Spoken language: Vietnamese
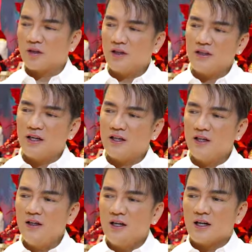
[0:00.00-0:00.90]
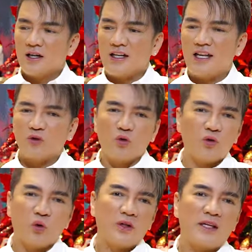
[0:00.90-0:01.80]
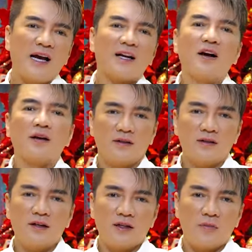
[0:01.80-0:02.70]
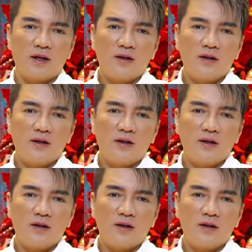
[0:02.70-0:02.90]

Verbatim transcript: mình cứ ỷ y cứ lạnh lạnh nguội nguội chả ai cần nữa trơn em ạ